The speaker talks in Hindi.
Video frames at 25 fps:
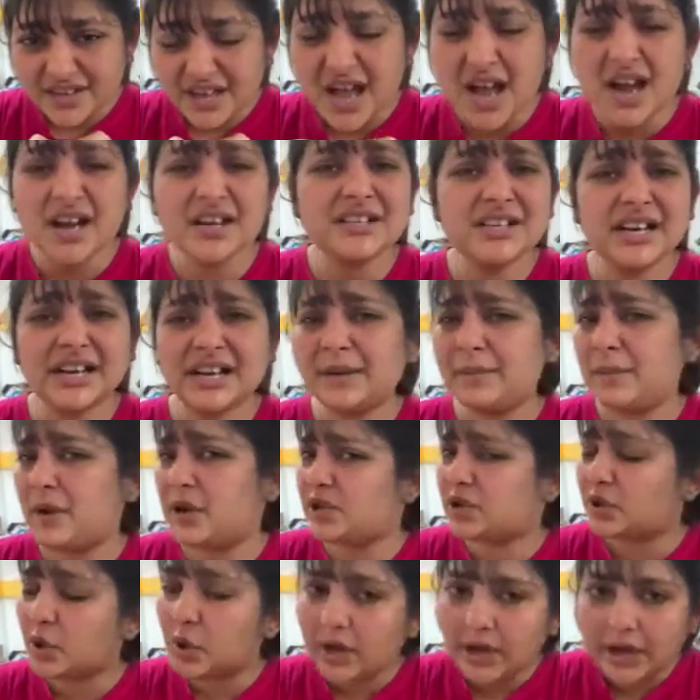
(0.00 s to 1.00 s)
हर जगह
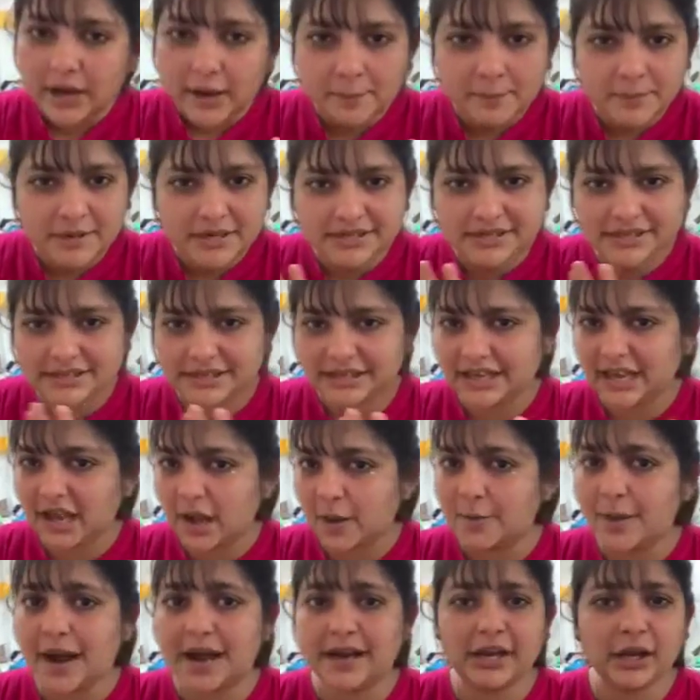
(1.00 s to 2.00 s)
भेजो एमबीसी
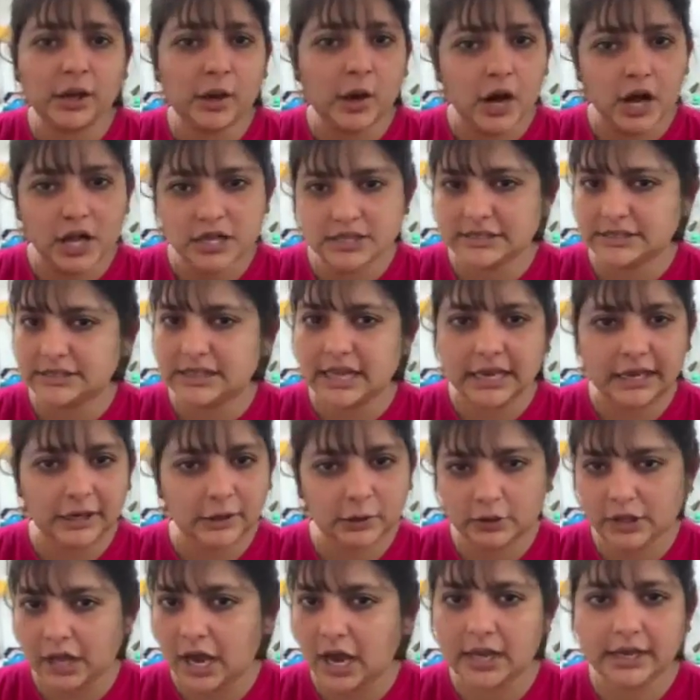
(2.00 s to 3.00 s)
हमारी कॉल्स नहीं
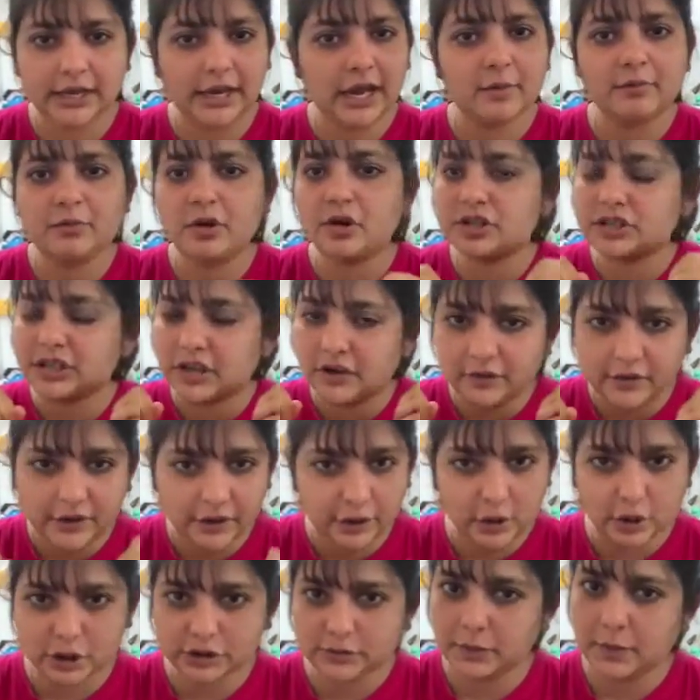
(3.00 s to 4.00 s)
उठा रही हमने उसकी
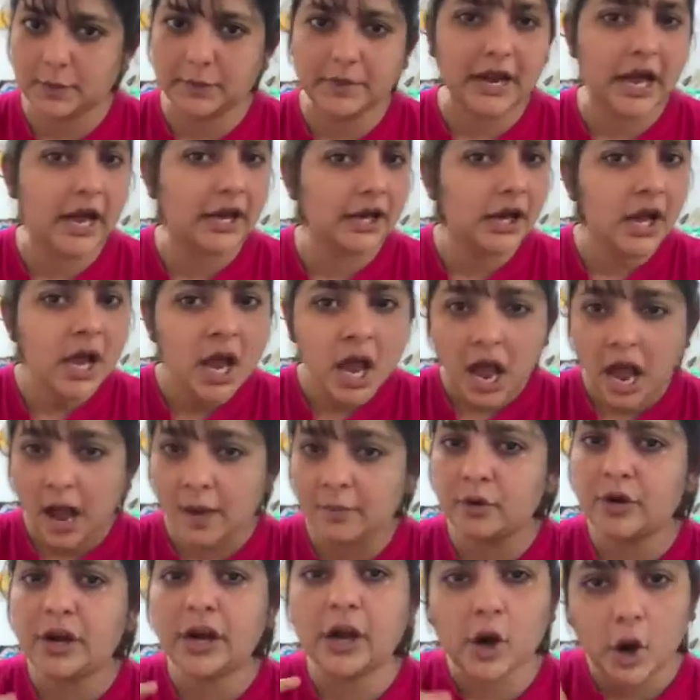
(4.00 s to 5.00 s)
वीडियोस भी बनाई
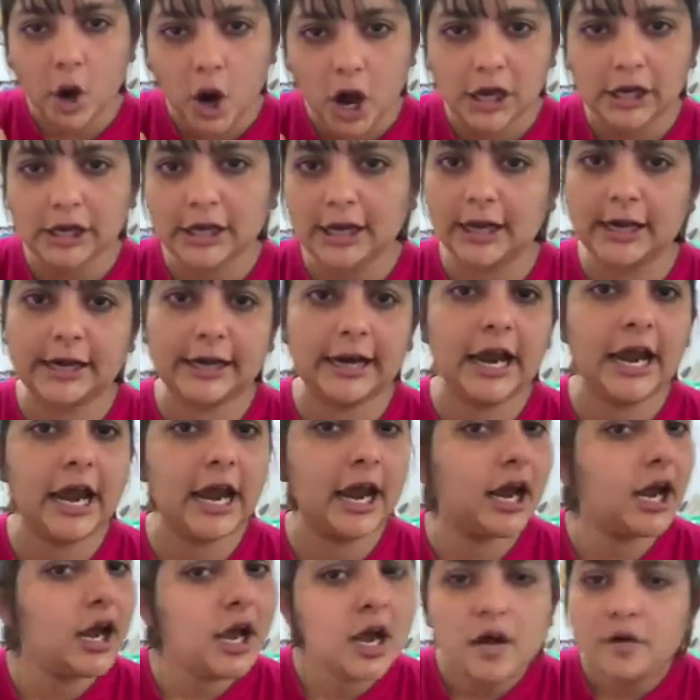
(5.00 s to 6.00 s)
हम उन्हें कॉल कर रहे
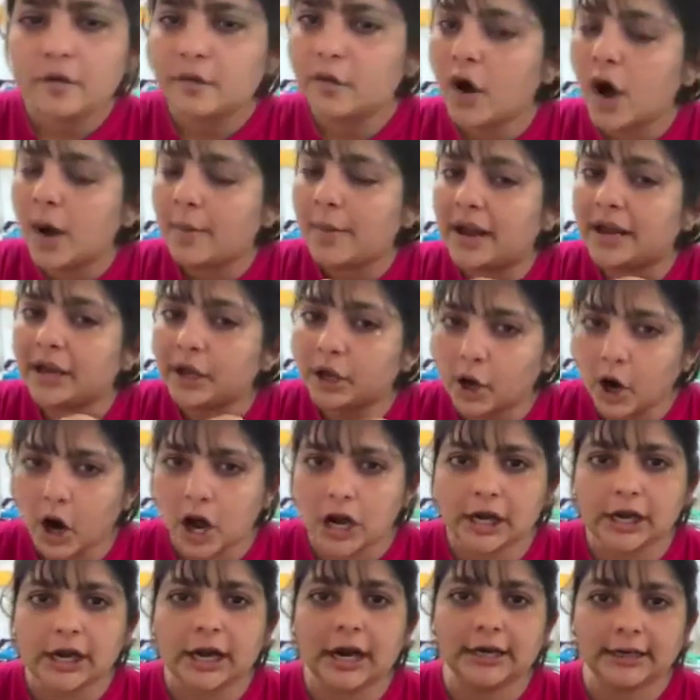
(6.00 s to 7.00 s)
हैं वो हमारी
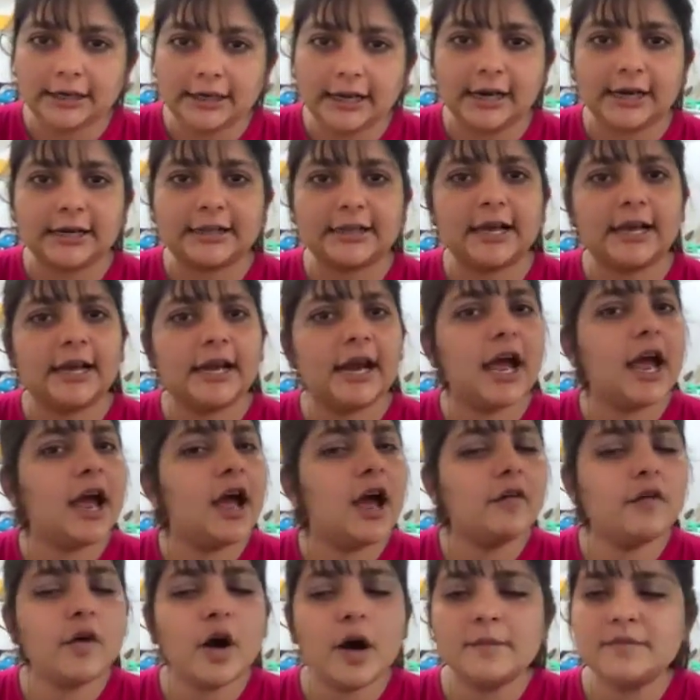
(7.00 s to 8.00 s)
कॉल कट कर दे रहे
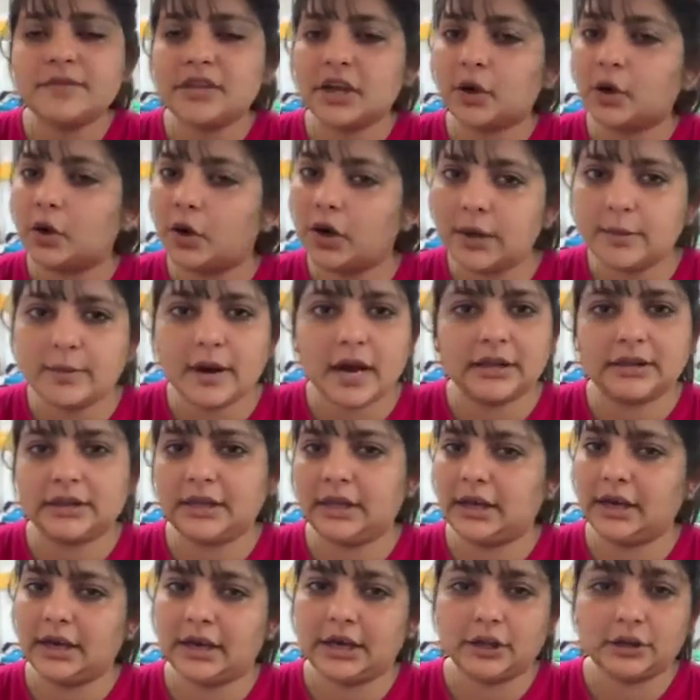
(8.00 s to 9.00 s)
हैं वो हमसे कोई बात
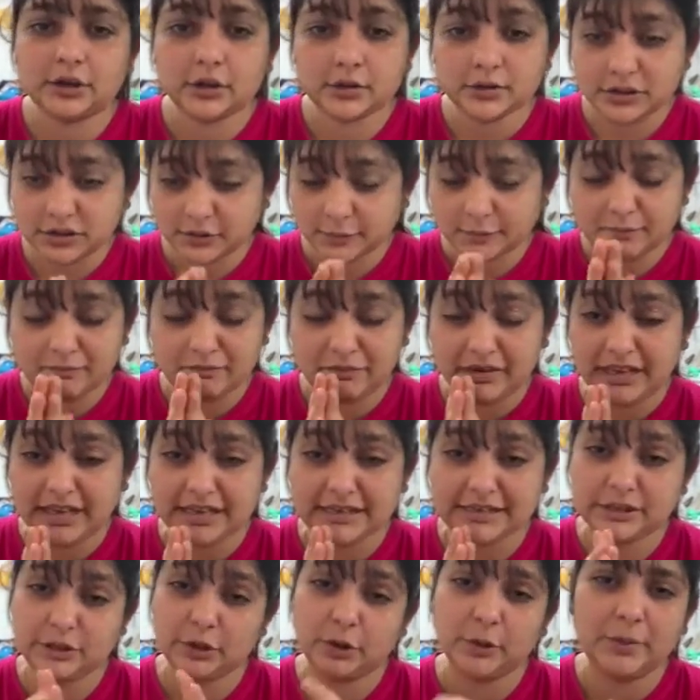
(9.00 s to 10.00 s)
नहीं कर रहे तो सब
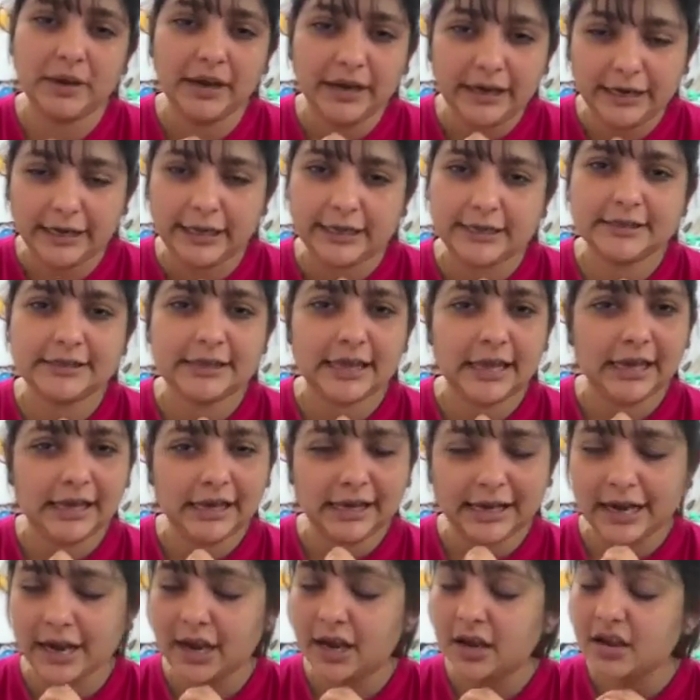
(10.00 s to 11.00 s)
प्लीज जो भी इंडियंस देख
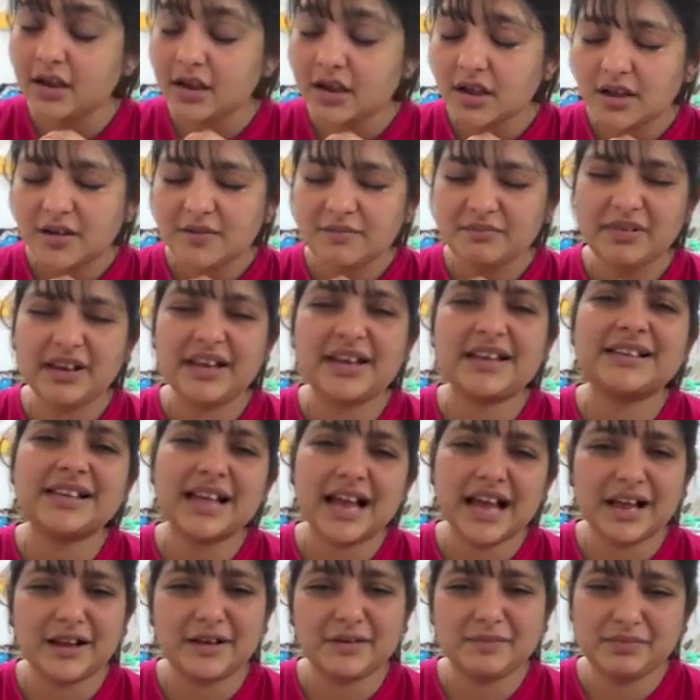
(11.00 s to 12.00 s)
रहे हैं प्लीज
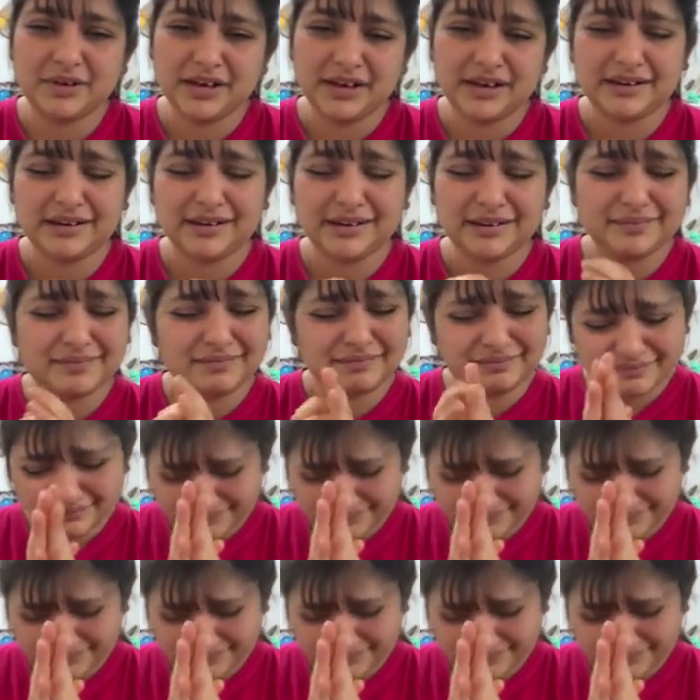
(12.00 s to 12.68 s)
हेल्प करें